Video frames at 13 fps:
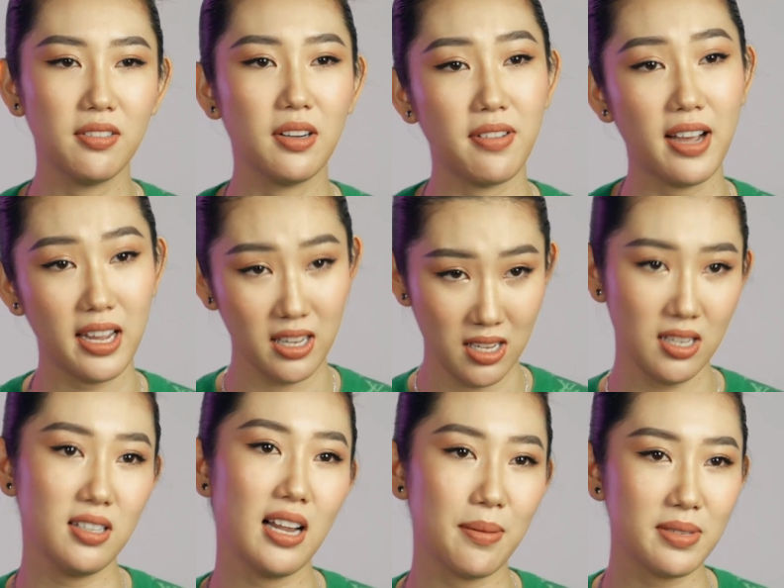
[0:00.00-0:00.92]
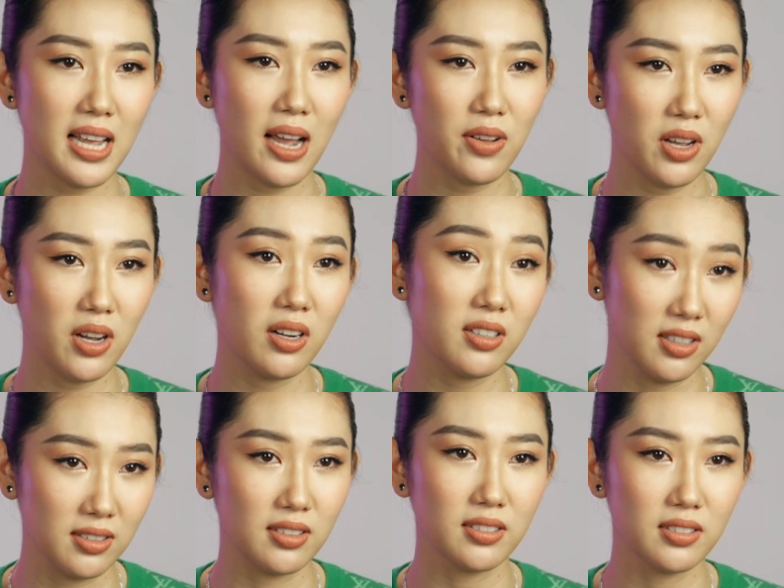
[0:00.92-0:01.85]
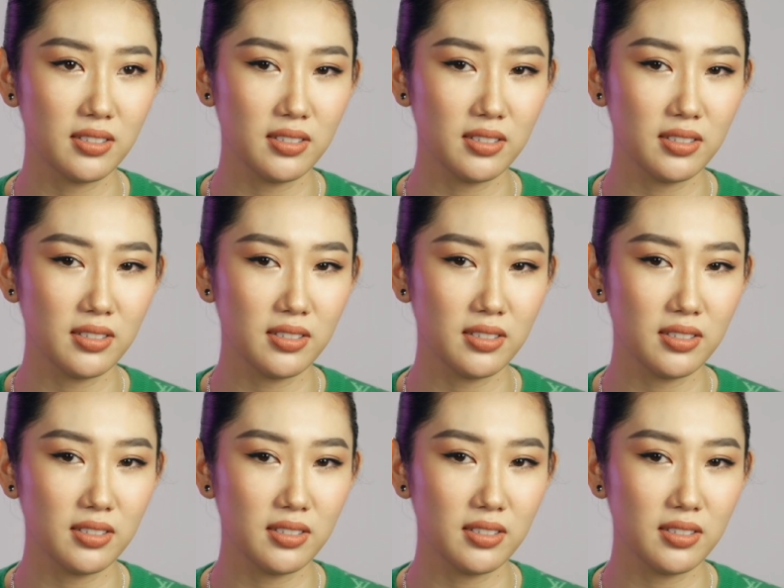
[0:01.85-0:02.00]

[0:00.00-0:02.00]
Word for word: và phải làm sao cho được